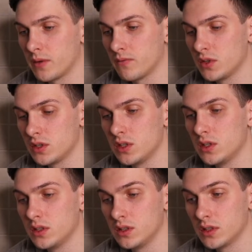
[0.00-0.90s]
прям
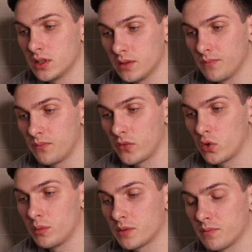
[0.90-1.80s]
ввести ИНН
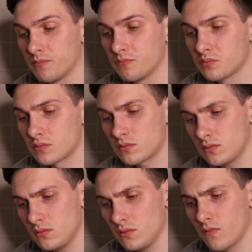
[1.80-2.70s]
номер
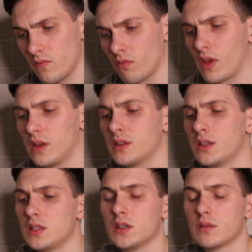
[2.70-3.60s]
и
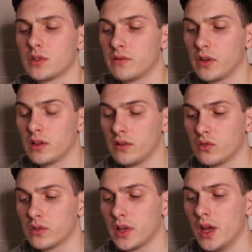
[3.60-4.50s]
найти
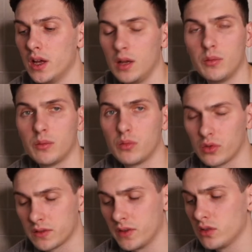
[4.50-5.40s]
благотворительный фонд, либо
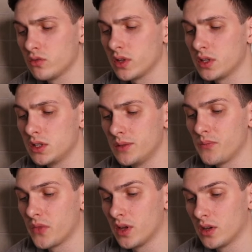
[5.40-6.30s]
по названию
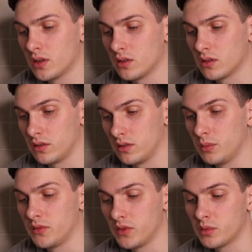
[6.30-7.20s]
найти, э,
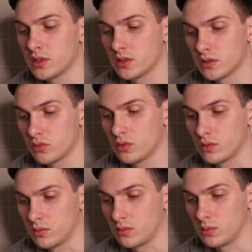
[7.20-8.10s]
либо выбрать
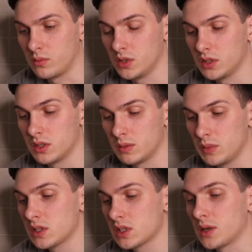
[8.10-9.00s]
тут из
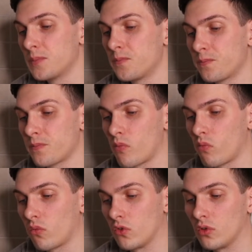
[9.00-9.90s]
списка
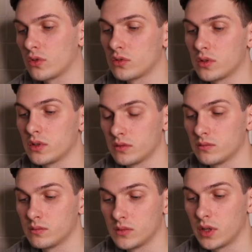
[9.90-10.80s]
тот, который
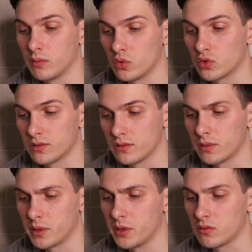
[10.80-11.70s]
нам нужен.
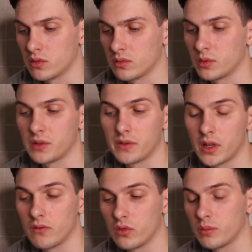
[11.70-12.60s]
Например, вот
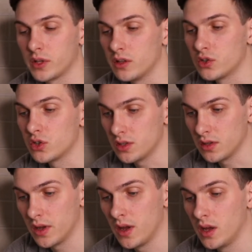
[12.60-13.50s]
благотворительный фонд «Подари
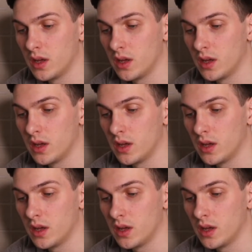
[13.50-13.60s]
жизнь».